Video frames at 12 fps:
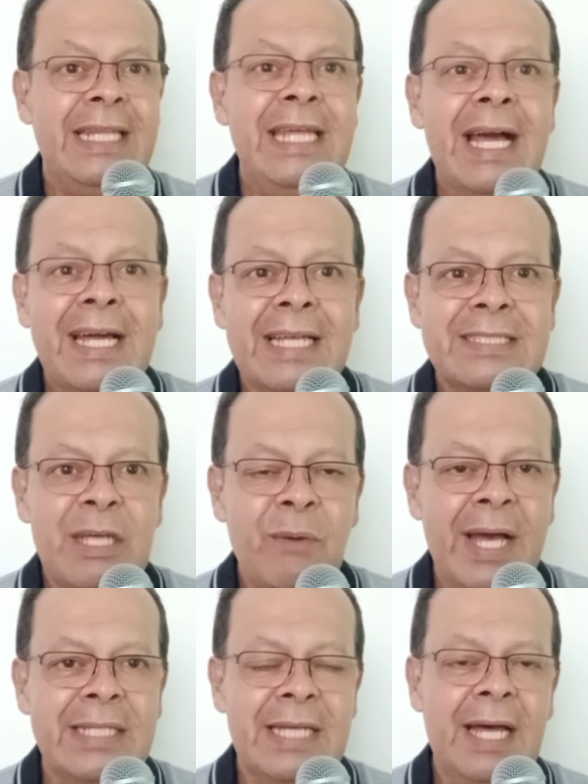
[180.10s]
día que se
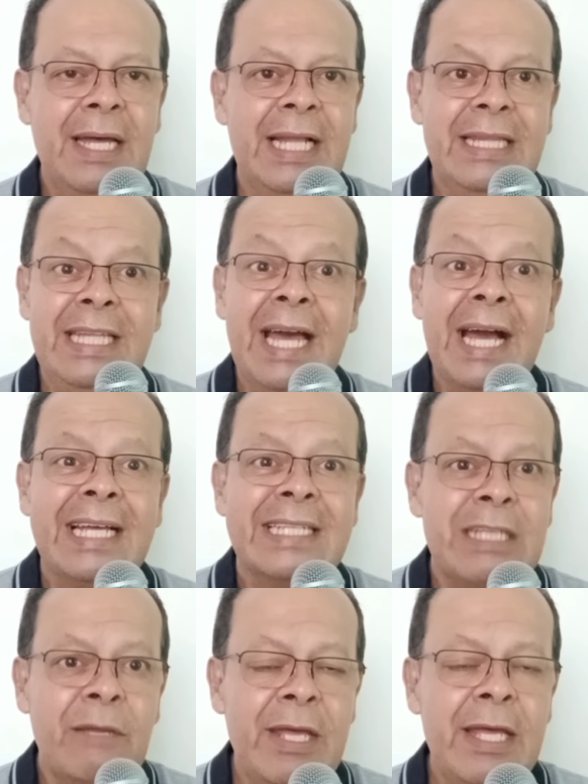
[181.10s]
vaya, el día que
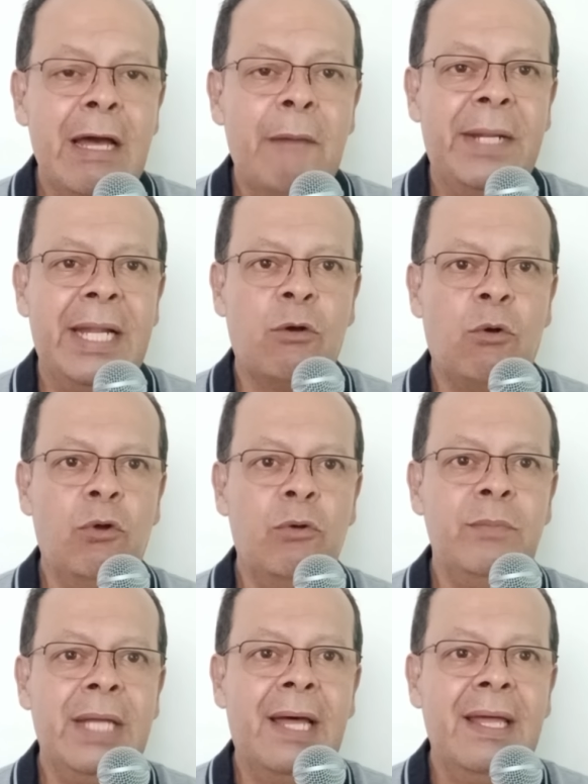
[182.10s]
se venga para
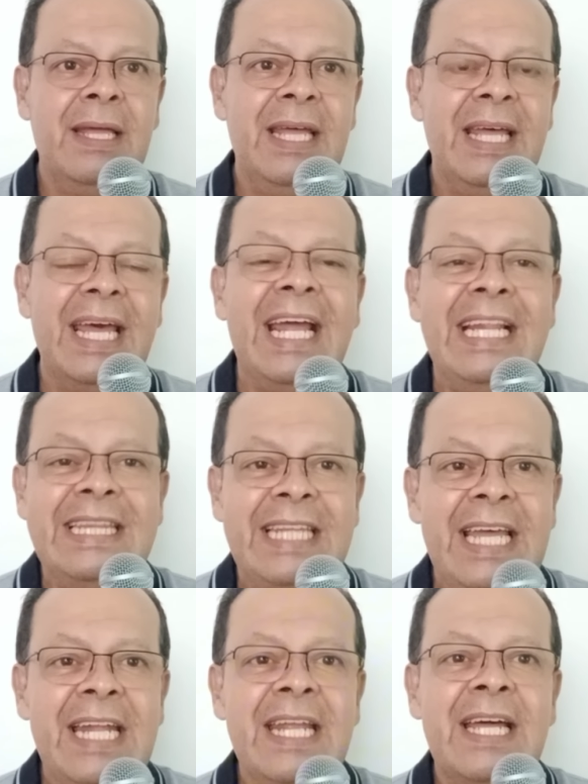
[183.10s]
Colombia, él
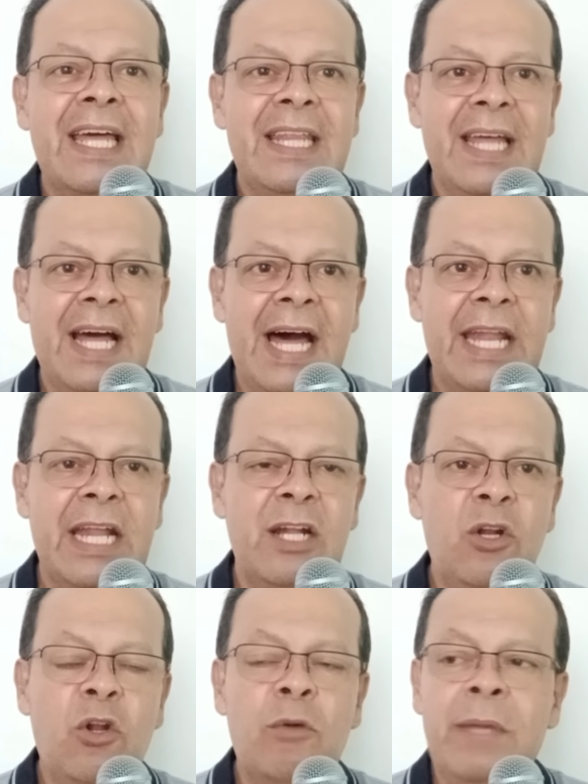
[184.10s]
tiene que dejar
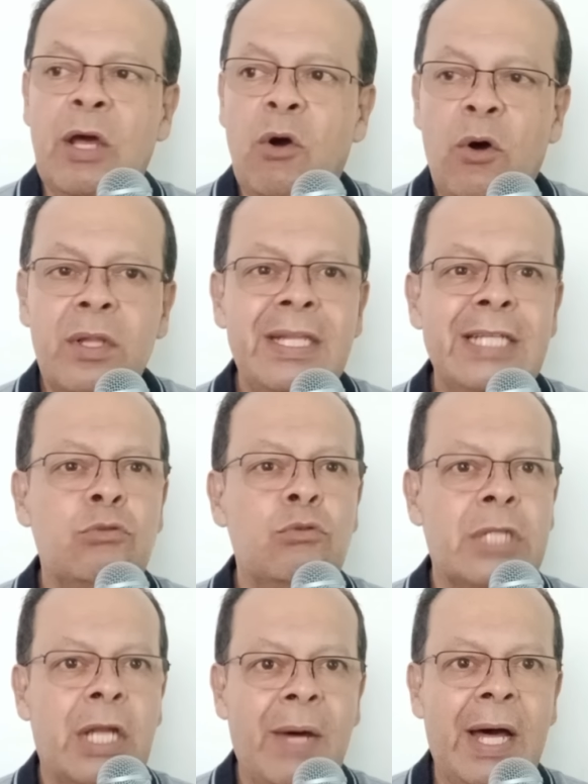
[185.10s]
lo mejor de
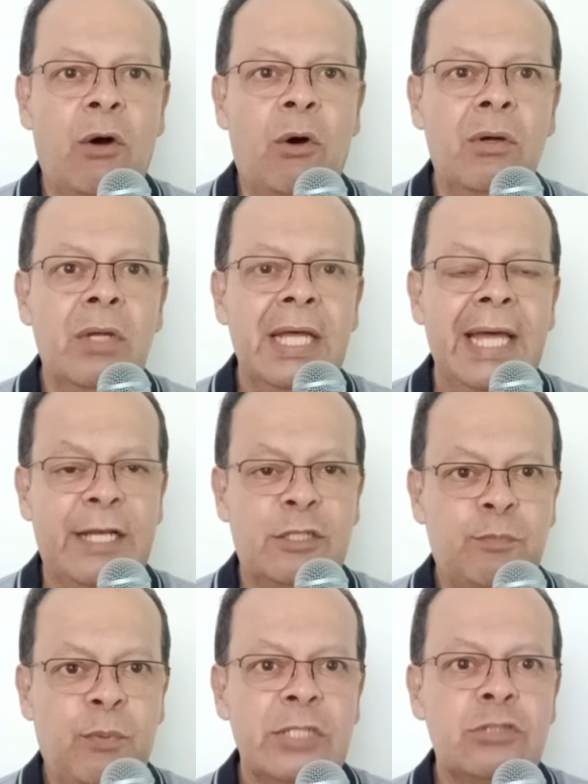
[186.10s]
su trabajo
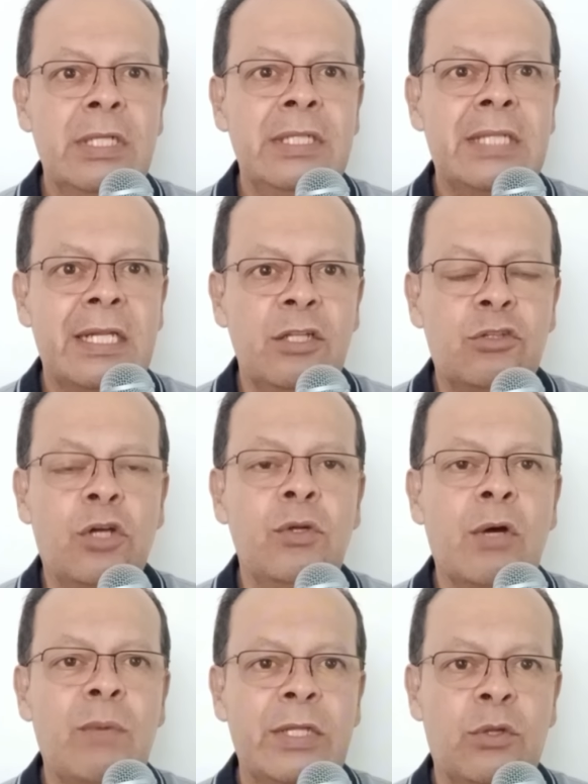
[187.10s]
expuesto en
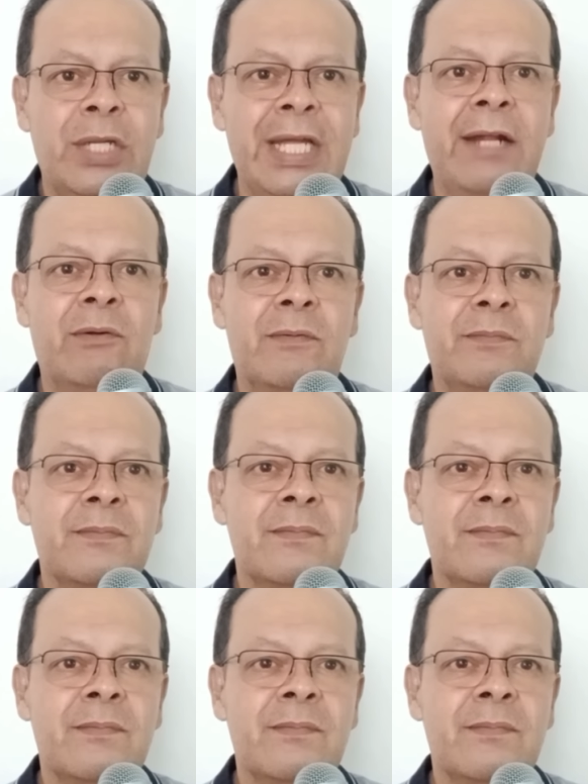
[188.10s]
territorio ecuatoriano.